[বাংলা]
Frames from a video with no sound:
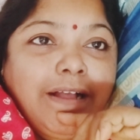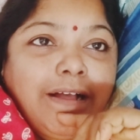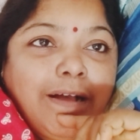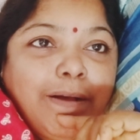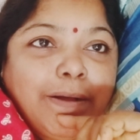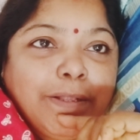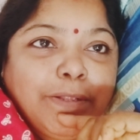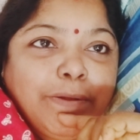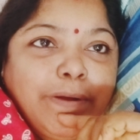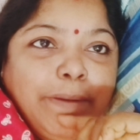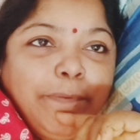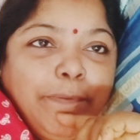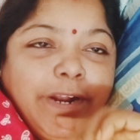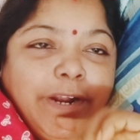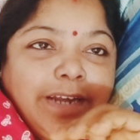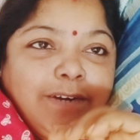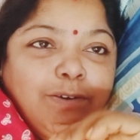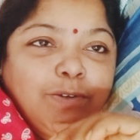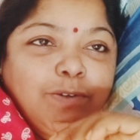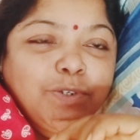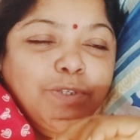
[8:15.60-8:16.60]
খাওয়া দাওয়ার পর
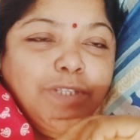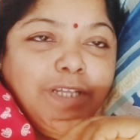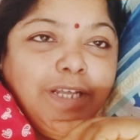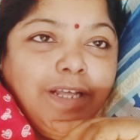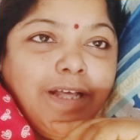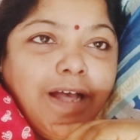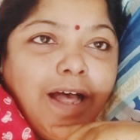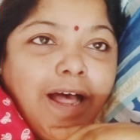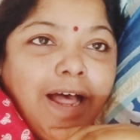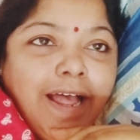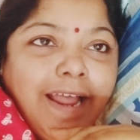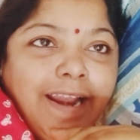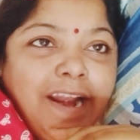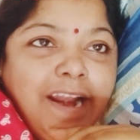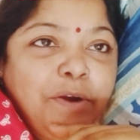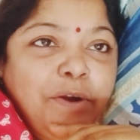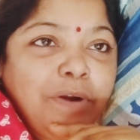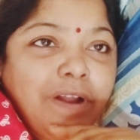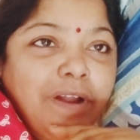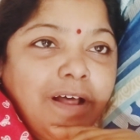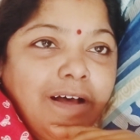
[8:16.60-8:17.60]
একটু যদি গা
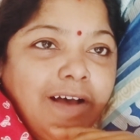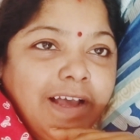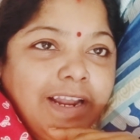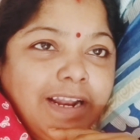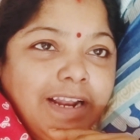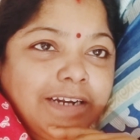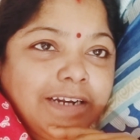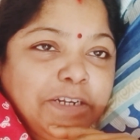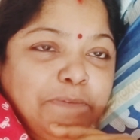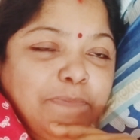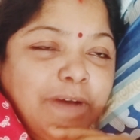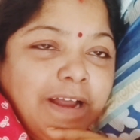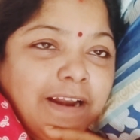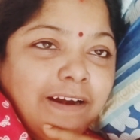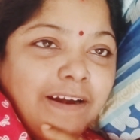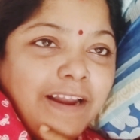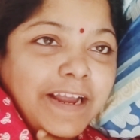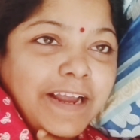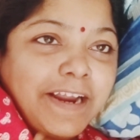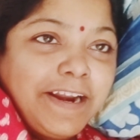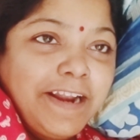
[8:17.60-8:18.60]
এলানো না হয় না ঠিক ভালো
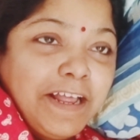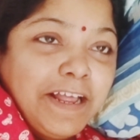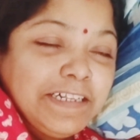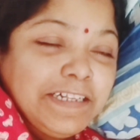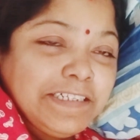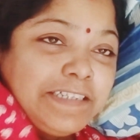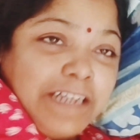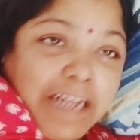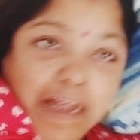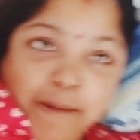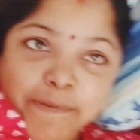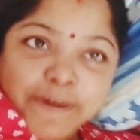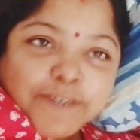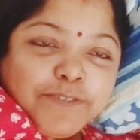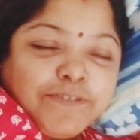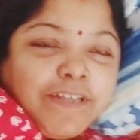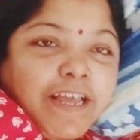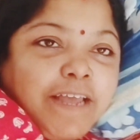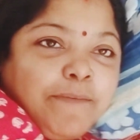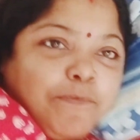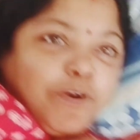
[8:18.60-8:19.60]
লাগে না আমার তো
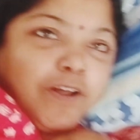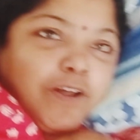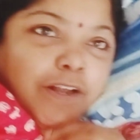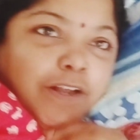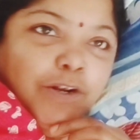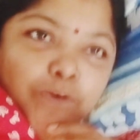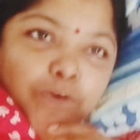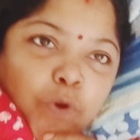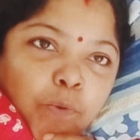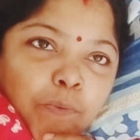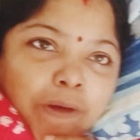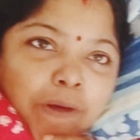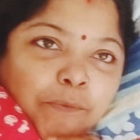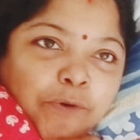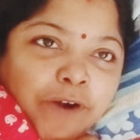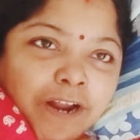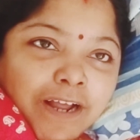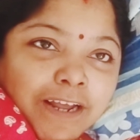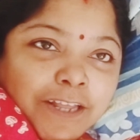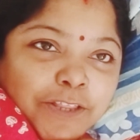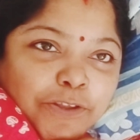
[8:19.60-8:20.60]
তাই মনে হয় ঘুমাবো
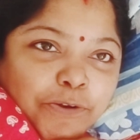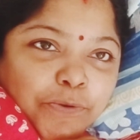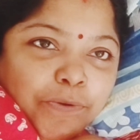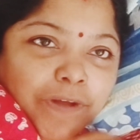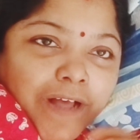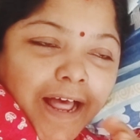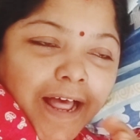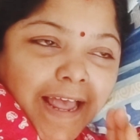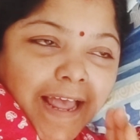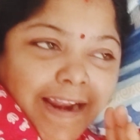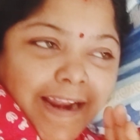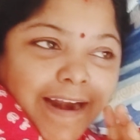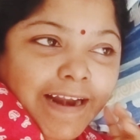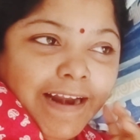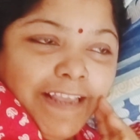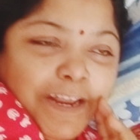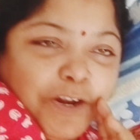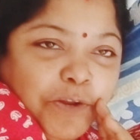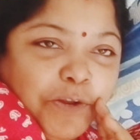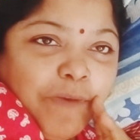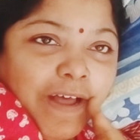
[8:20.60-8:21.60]
না কিন্তু একটু গা এলালে
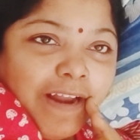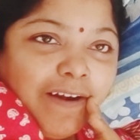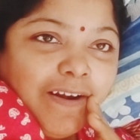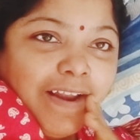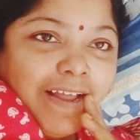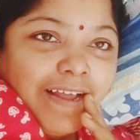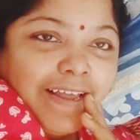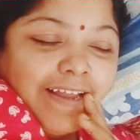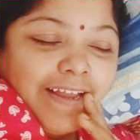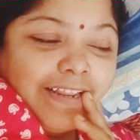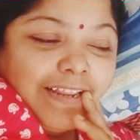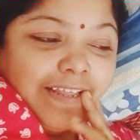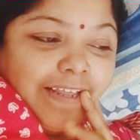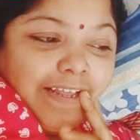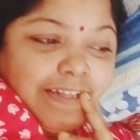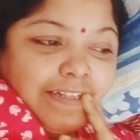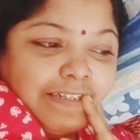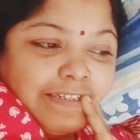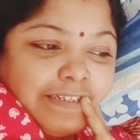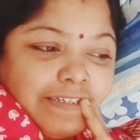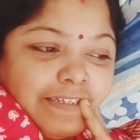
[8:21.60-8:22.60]
যেন ভালো লাগে আর কি
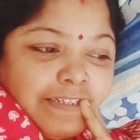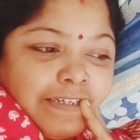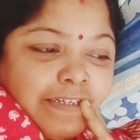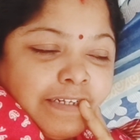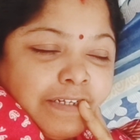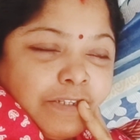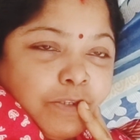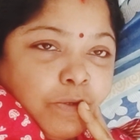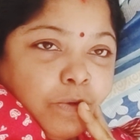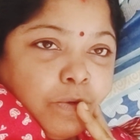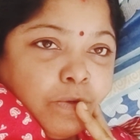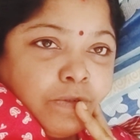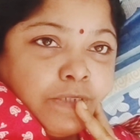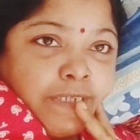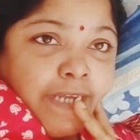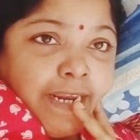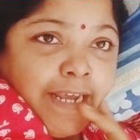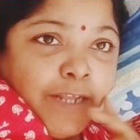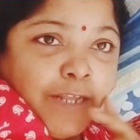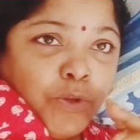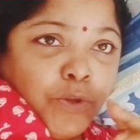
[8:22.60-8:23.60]
তো
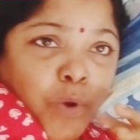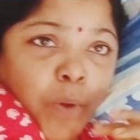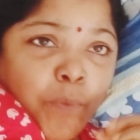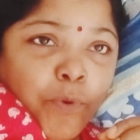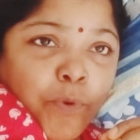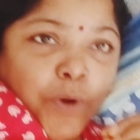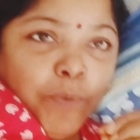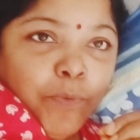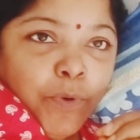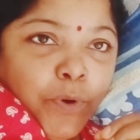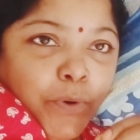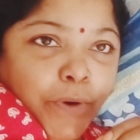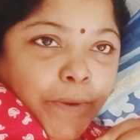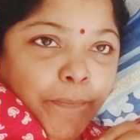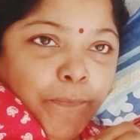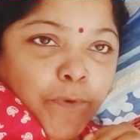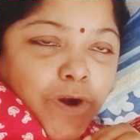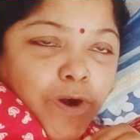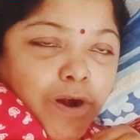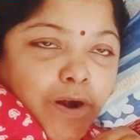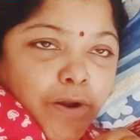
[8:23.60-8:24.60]
ছেলেকে তো নম নম করে
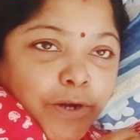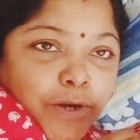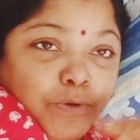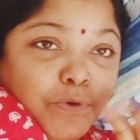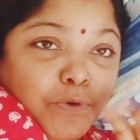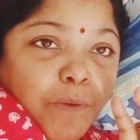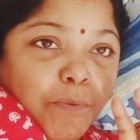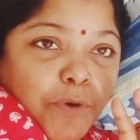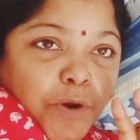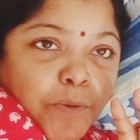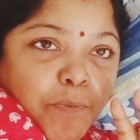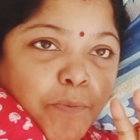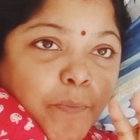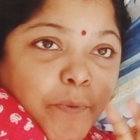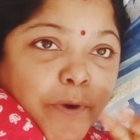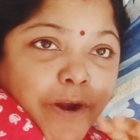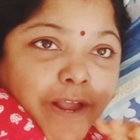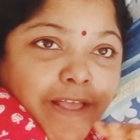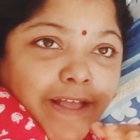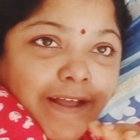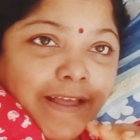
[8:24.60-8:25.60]
পড়ালো একটু নম নম
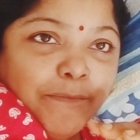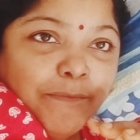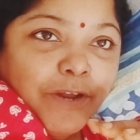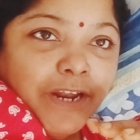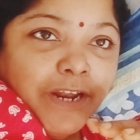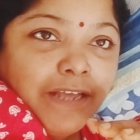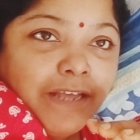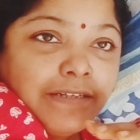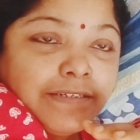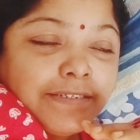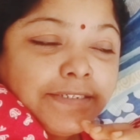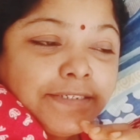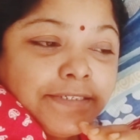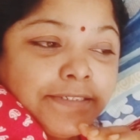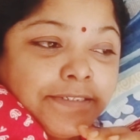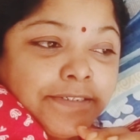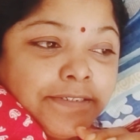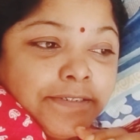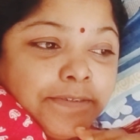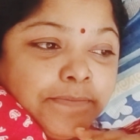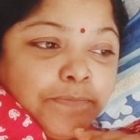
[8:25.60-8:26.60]
পড়া যাকে বলে
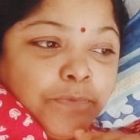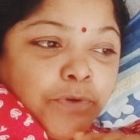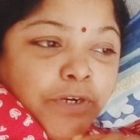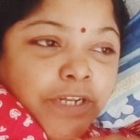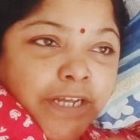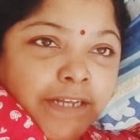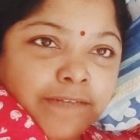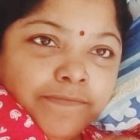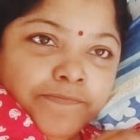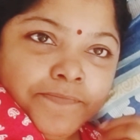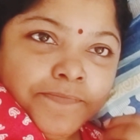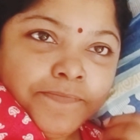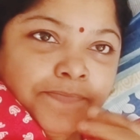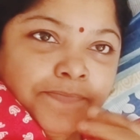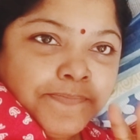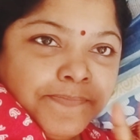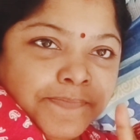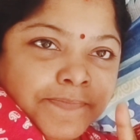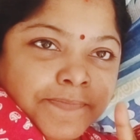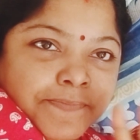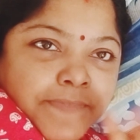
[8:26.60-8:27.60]
পড়িয়ে
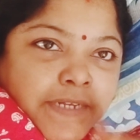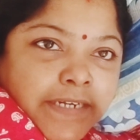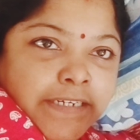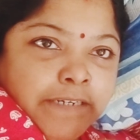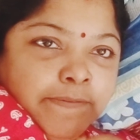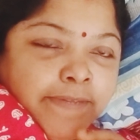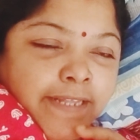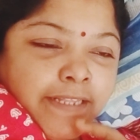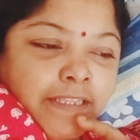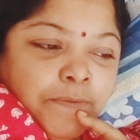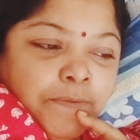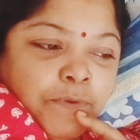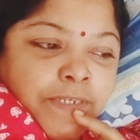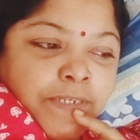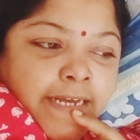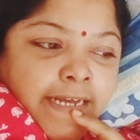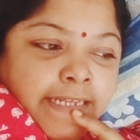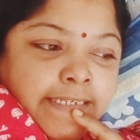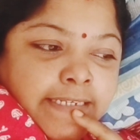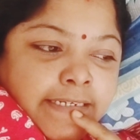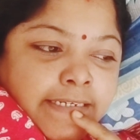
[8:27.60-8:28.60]
টিভি দেখতে
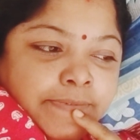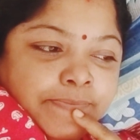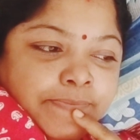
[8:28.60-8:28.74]
বসে গেছে